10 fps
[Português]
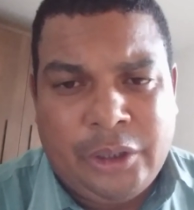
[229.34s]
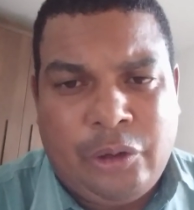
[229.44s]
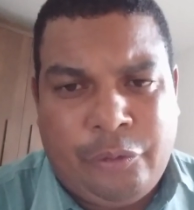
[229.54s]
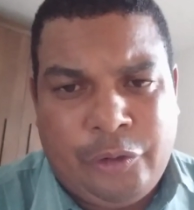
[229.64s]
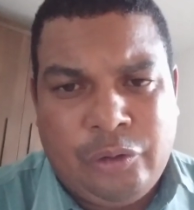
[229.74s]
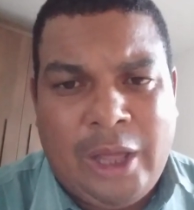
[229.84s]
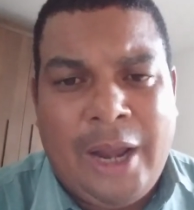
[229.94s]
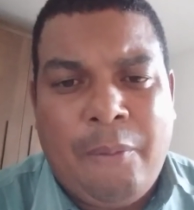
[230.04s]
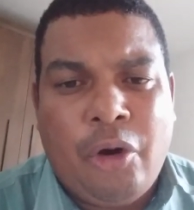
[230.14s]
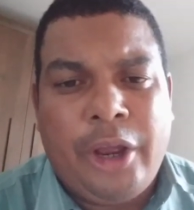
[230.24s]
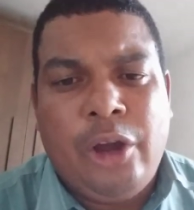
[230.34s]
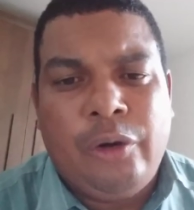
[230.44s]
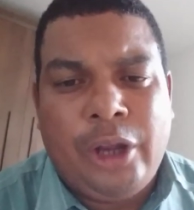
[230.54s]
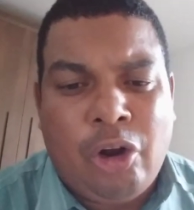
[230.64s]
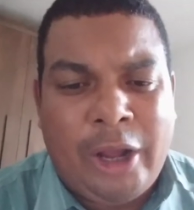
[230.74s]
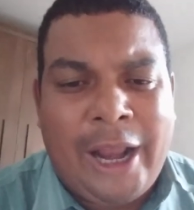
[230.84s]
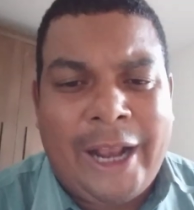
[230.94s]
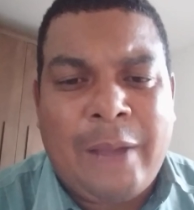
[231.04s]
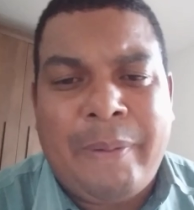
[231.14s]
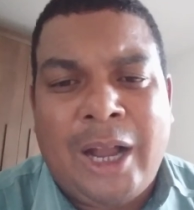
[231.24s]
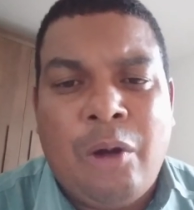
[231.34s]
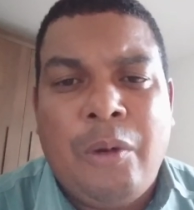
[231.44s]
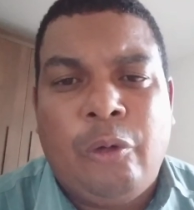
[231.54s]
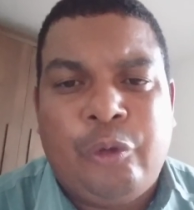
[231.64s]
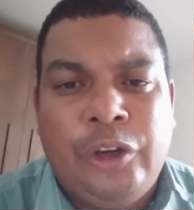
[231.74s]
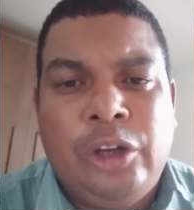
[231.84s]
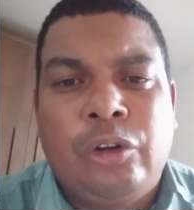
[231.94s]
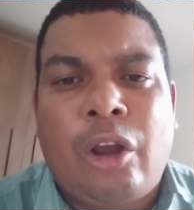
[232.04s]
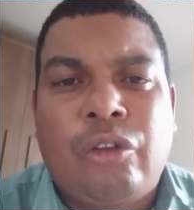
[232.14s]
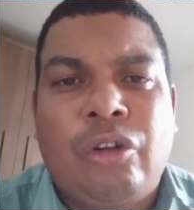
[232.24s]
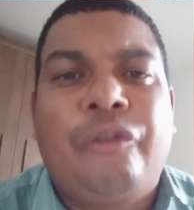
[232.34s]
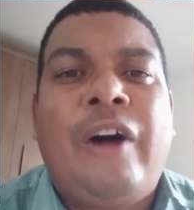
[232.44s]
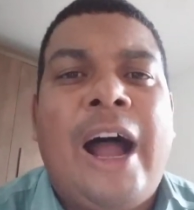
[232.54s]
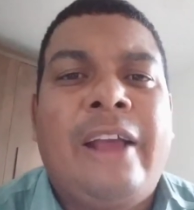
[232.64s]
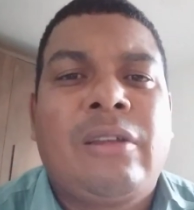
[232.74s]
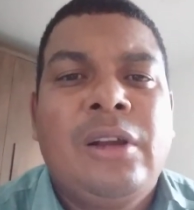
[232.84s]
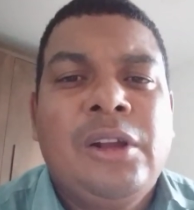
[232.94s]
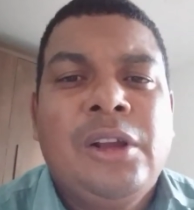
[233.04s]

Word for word: que o filho dela morreu e agora ela quer pegar o meu filho, o que, que o senhor faz?